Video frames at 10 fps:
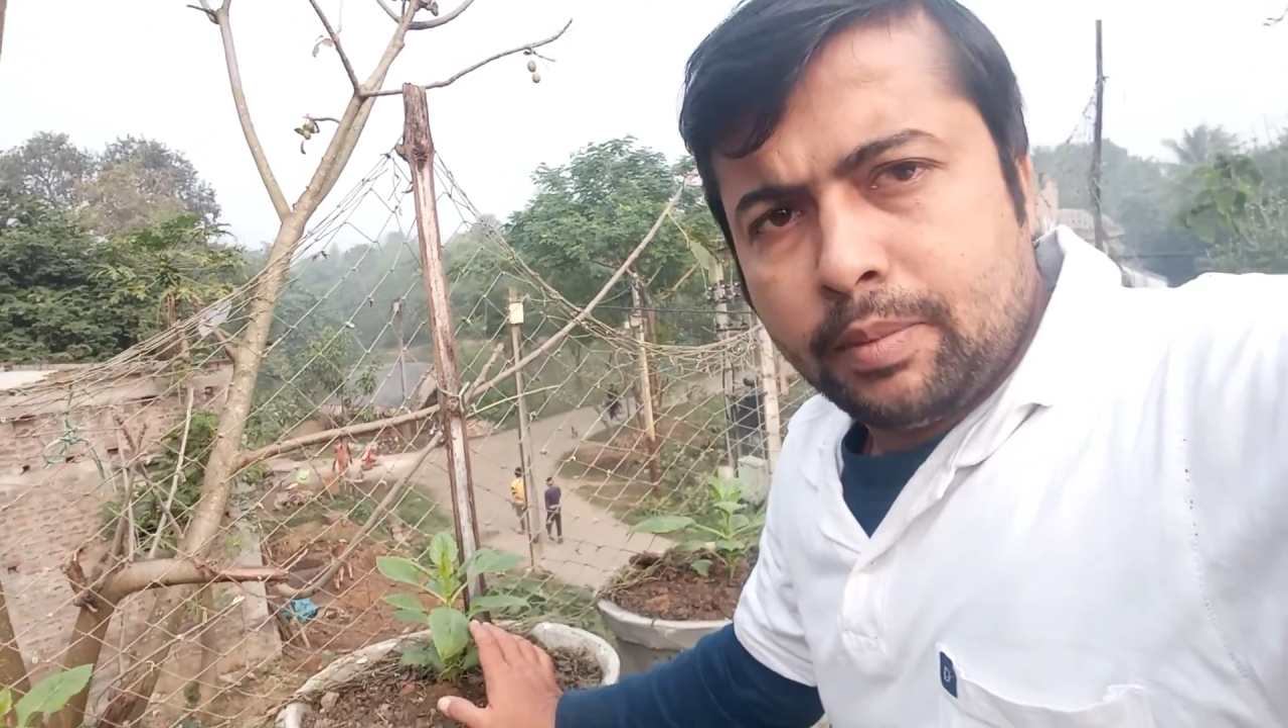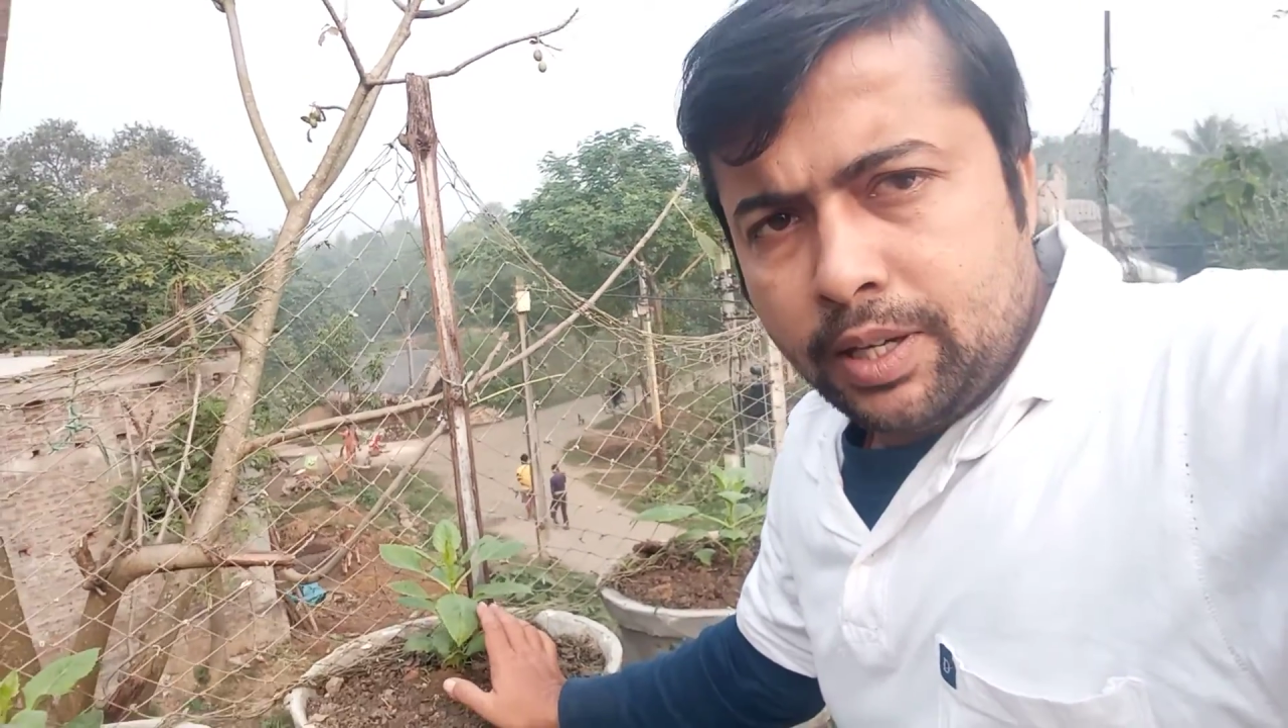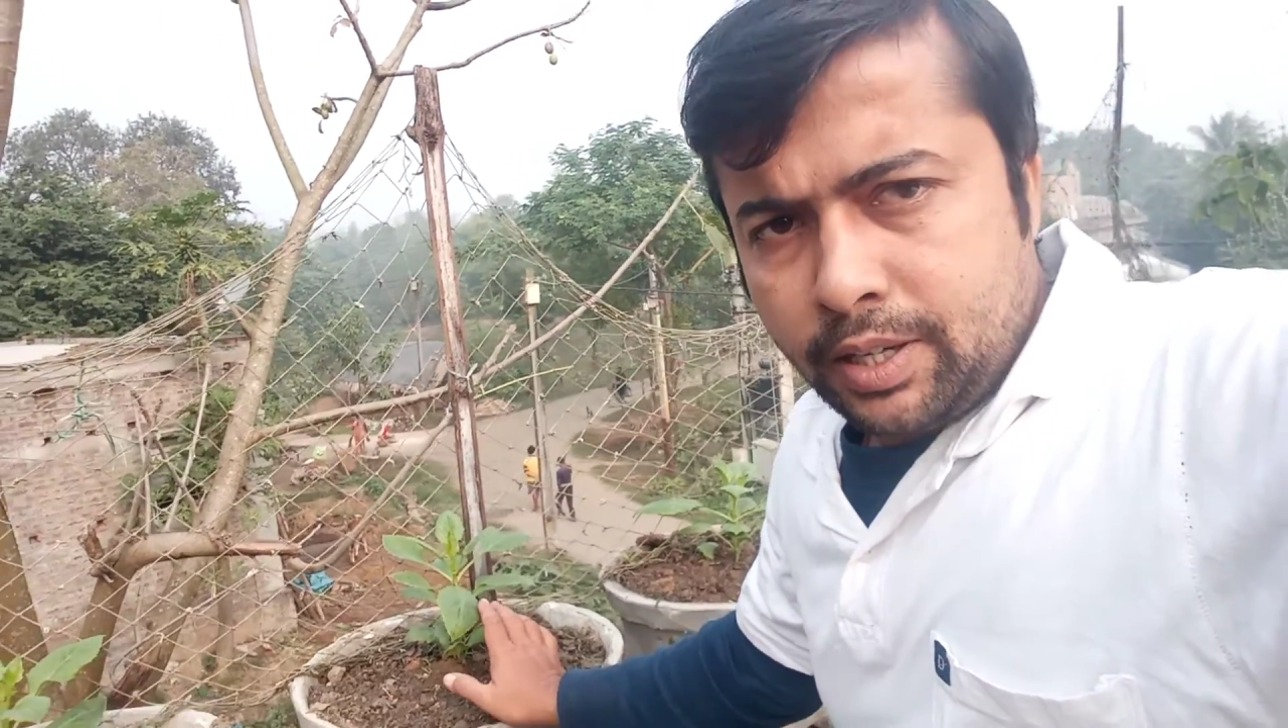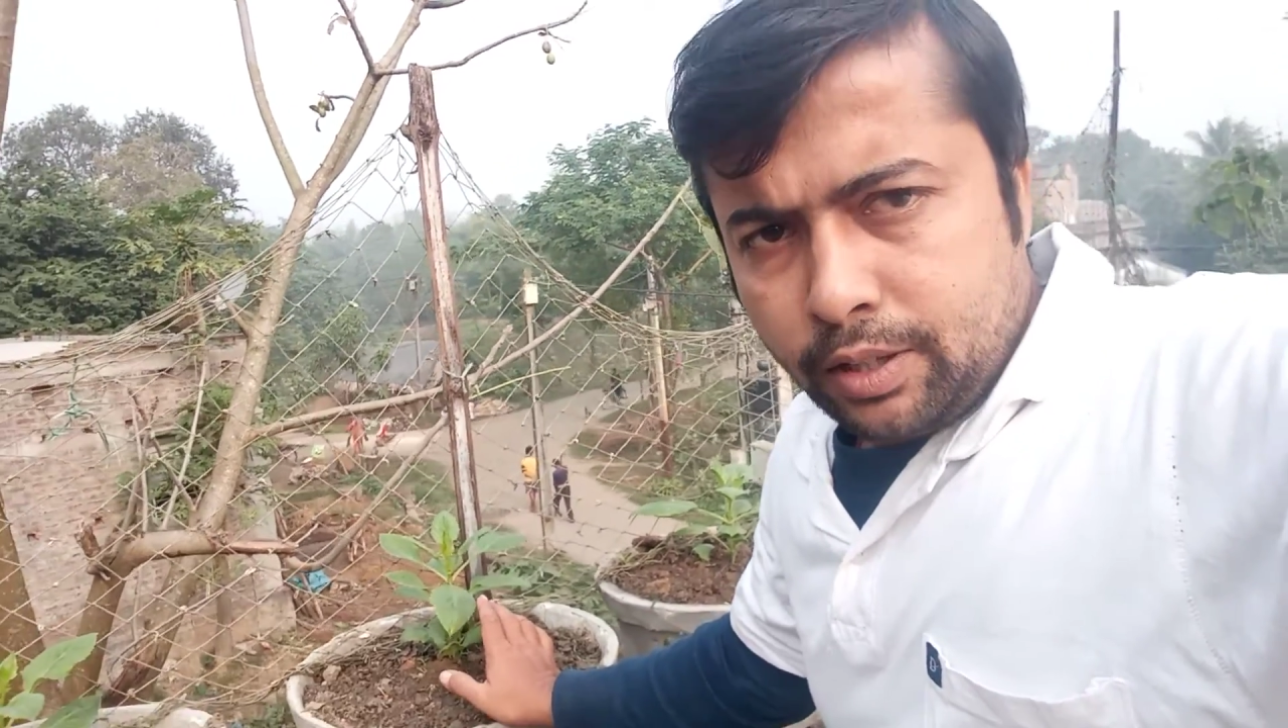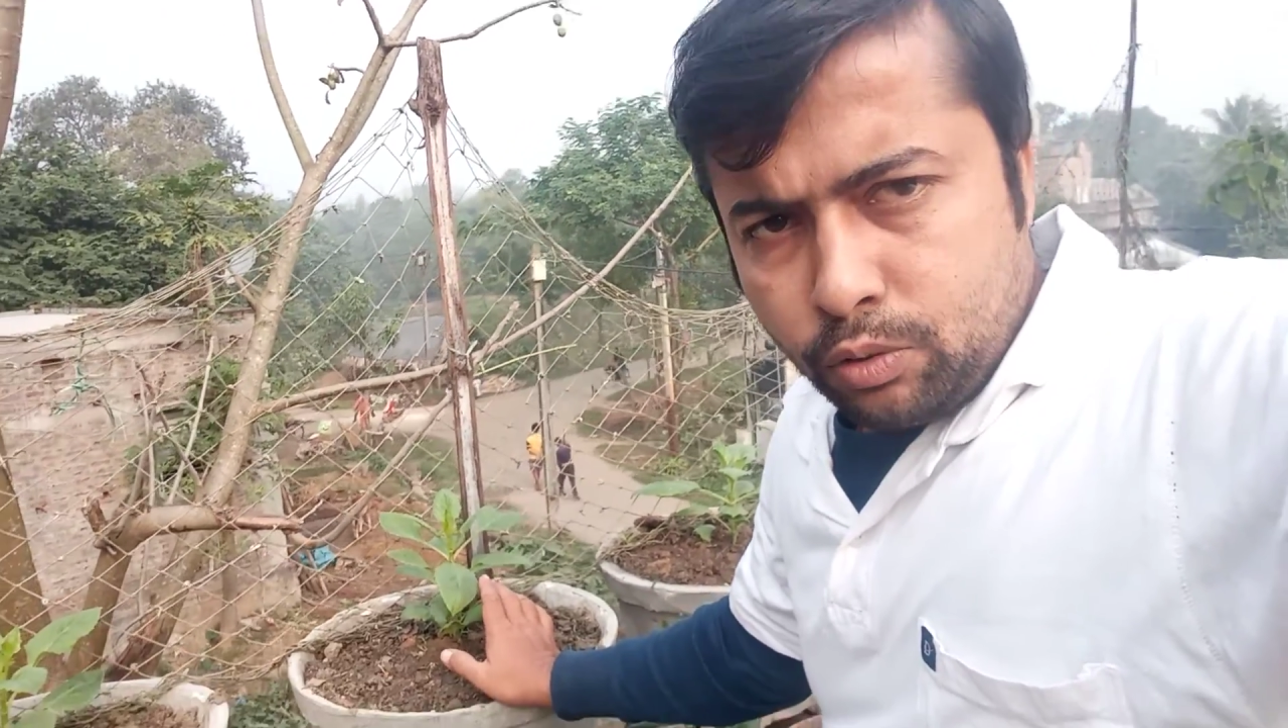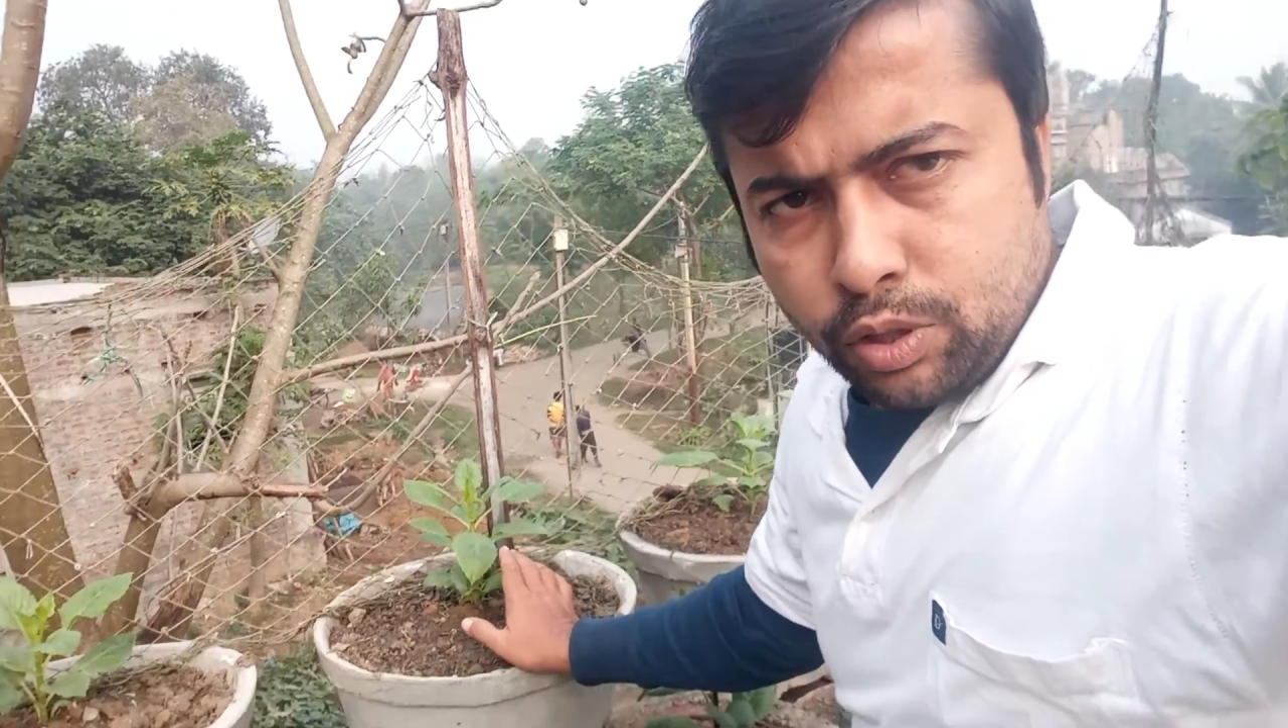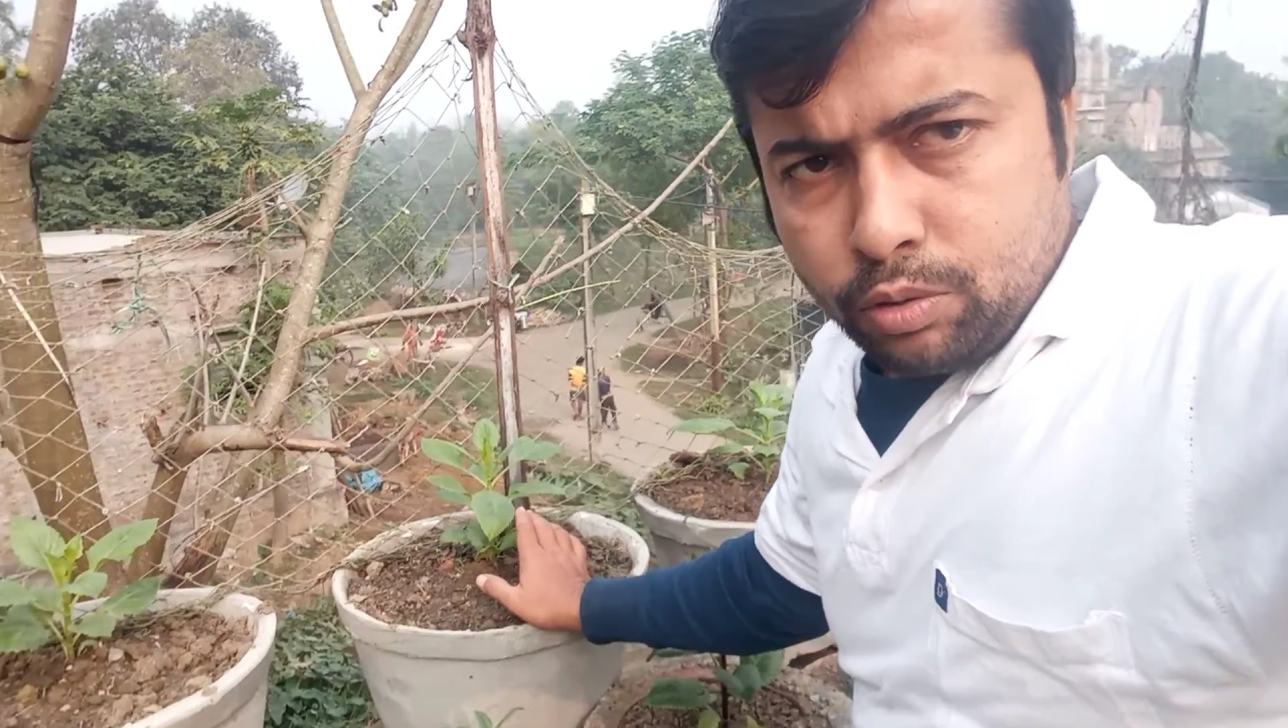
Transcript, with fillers: মাটিটা তৈরি